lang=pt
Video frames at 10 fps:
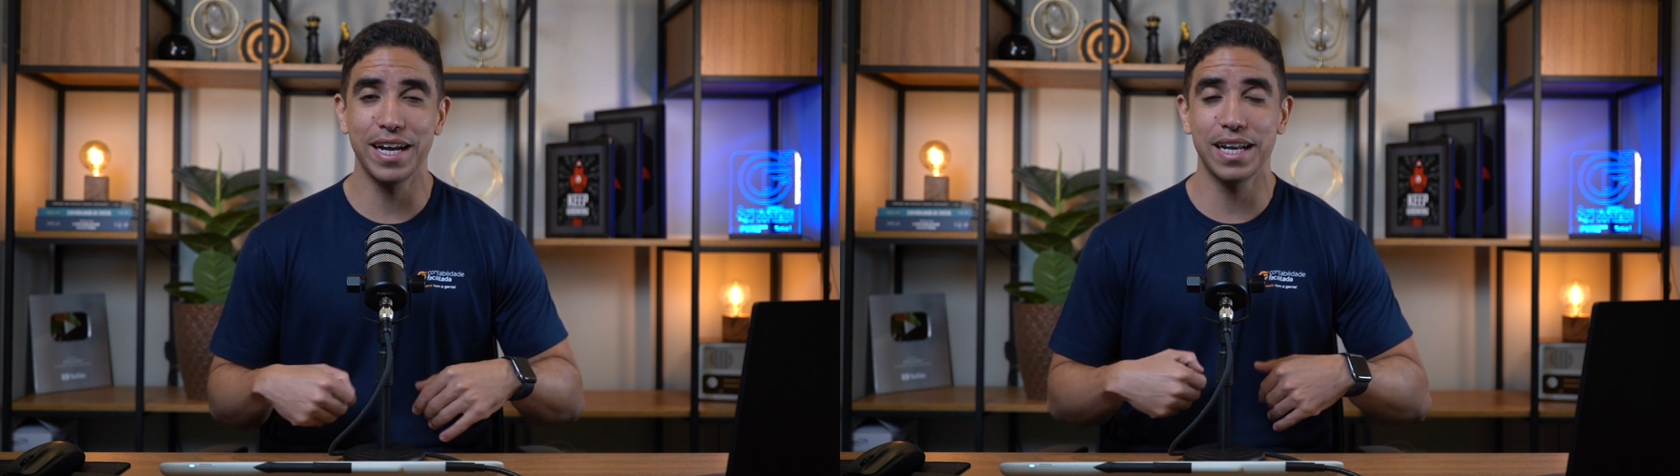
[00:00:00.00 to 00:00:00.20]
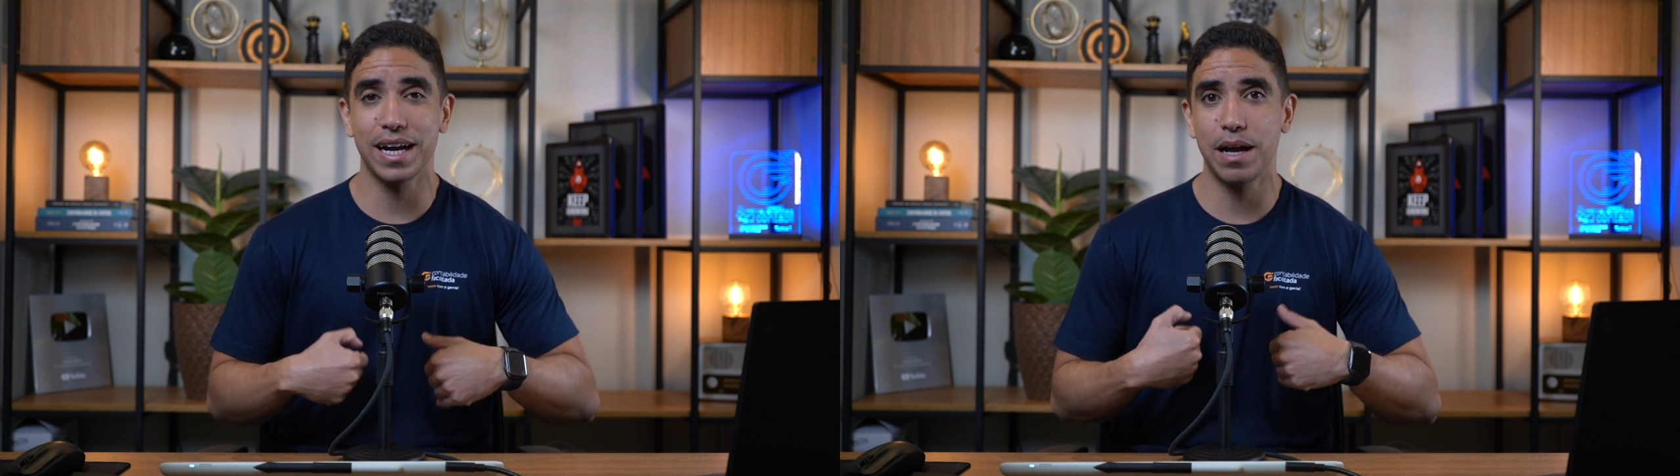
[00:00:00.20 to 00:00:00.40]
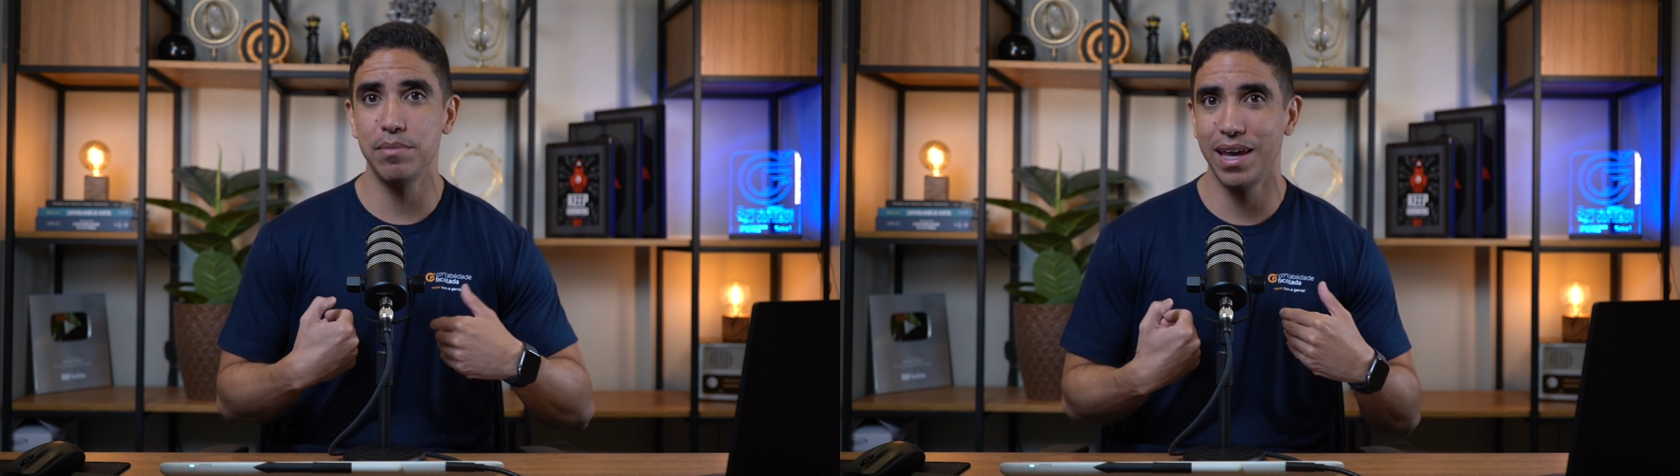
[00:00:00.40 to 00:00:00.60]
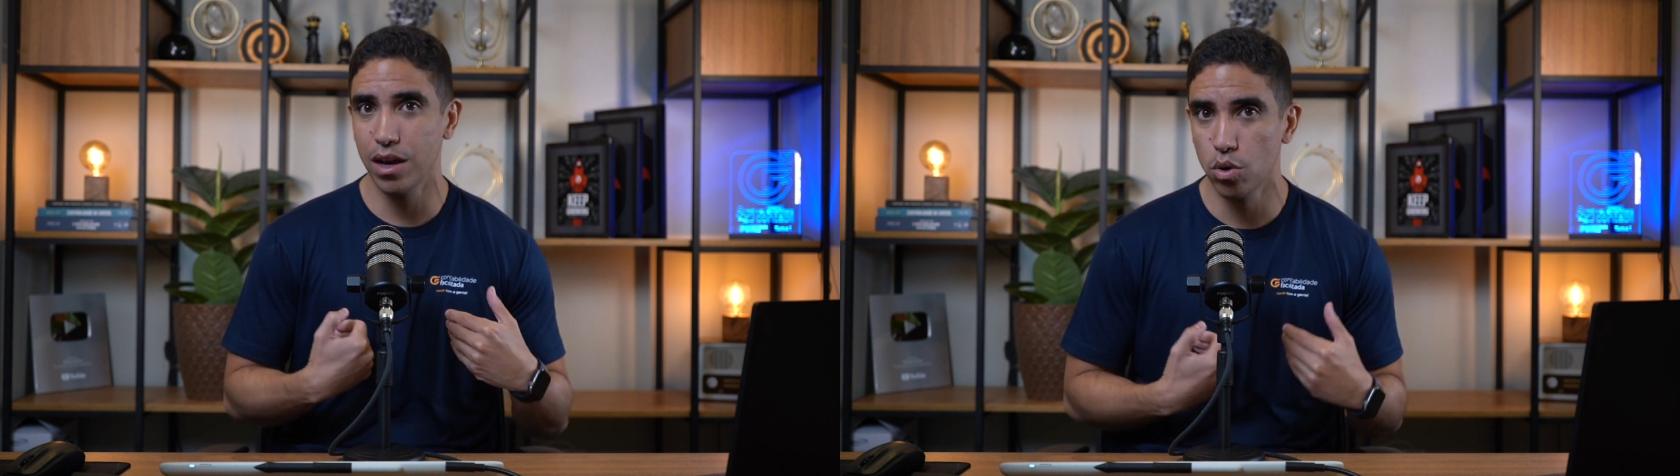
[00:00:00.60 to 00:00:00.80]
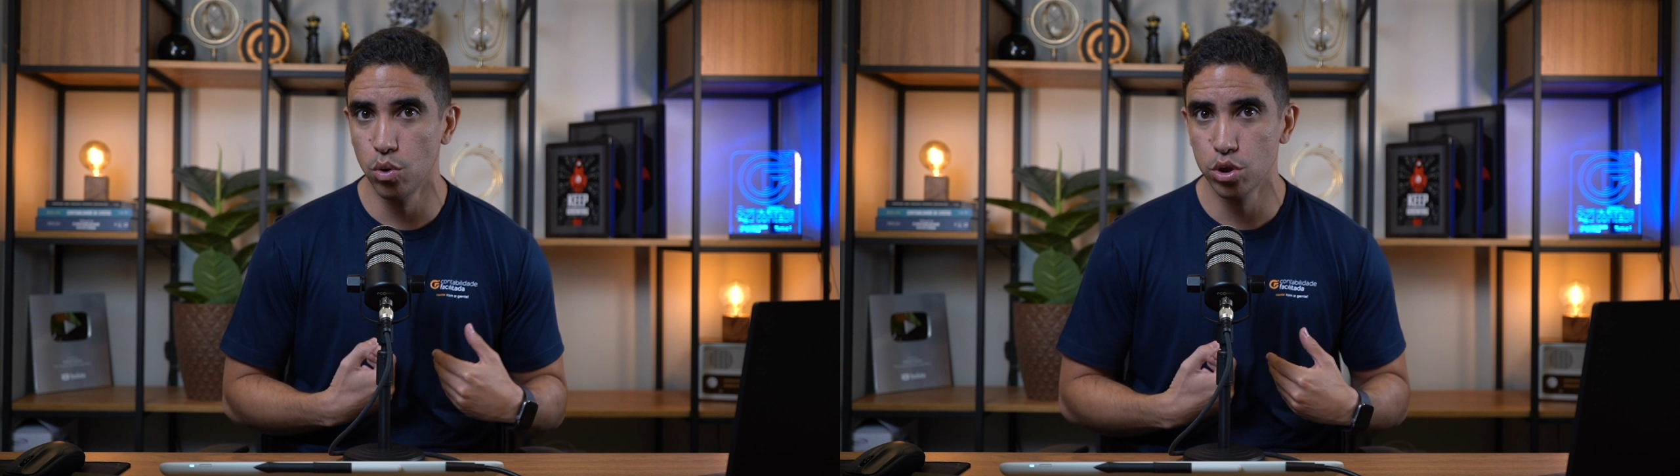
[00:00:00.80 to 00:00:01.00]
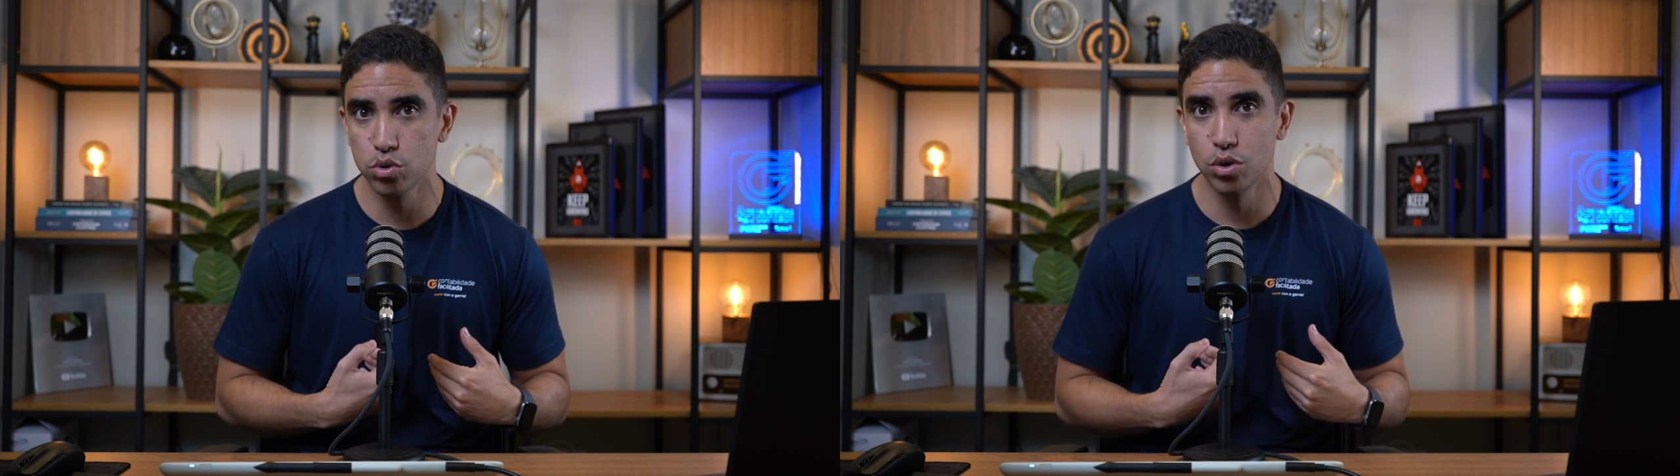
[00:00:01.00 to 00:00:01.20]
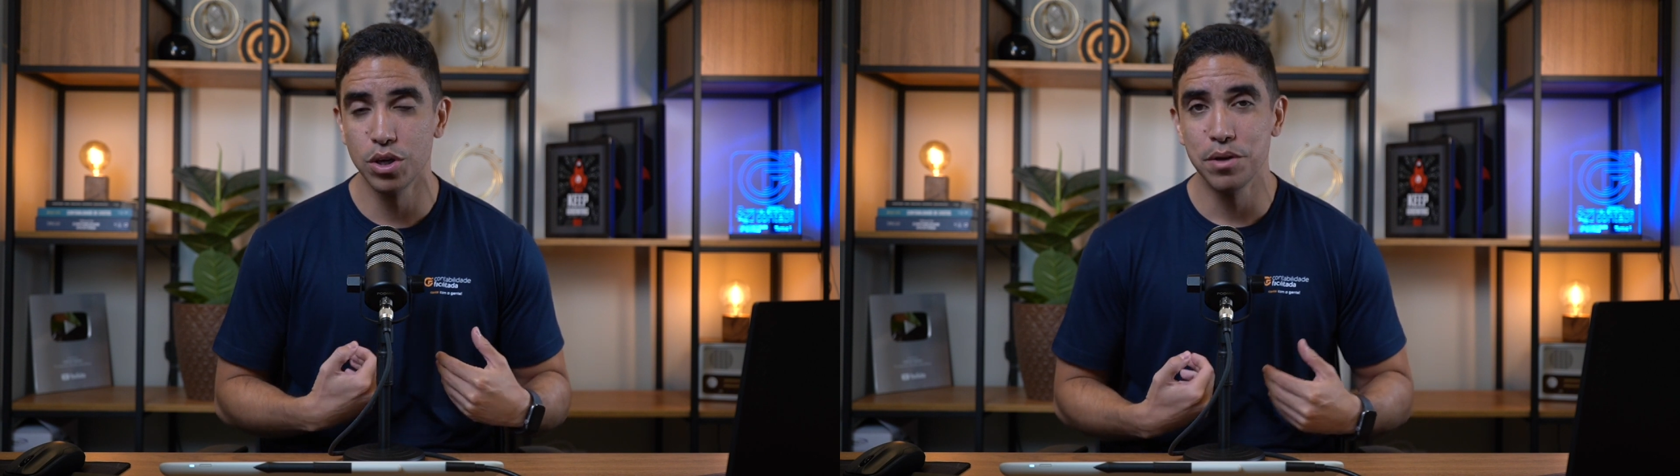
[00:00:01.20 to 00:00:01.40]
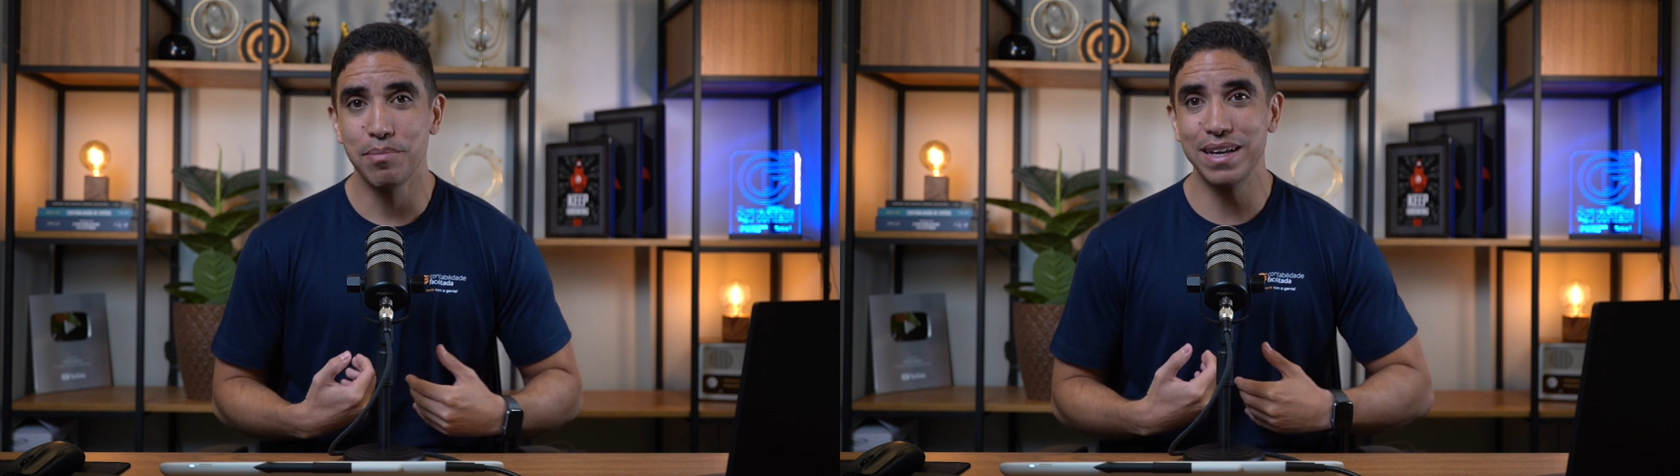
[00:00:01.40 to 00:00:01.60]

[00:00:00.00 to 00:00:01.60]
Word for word: ainda cabe recurso,